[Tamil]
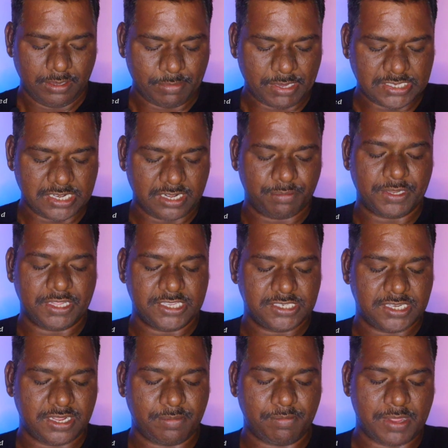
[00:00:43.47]
இமாச்சல
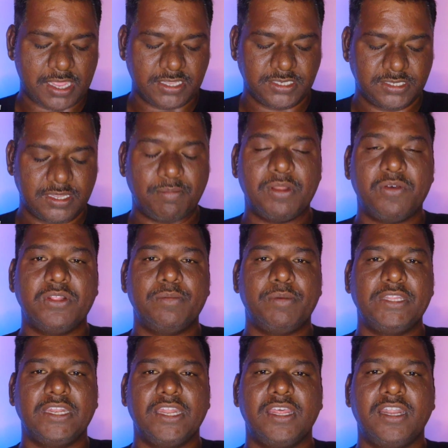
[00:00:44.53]
பிரதேசில் மாத சம்பளம் வந்து
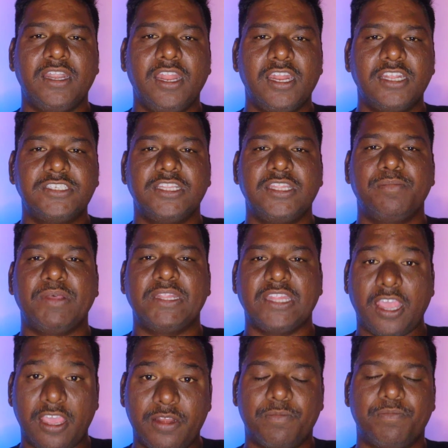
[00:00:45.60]
பார்த்திங்கன்னா ரெண்டு லட்சத்தி
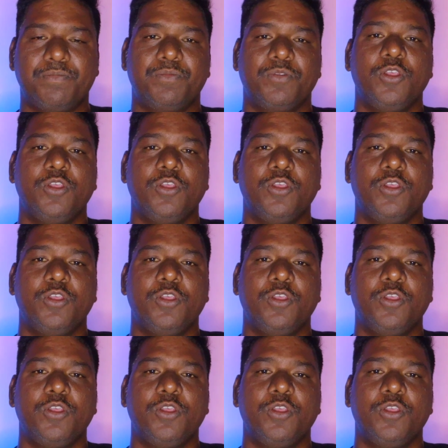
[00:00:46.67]
பத்தாயிரம்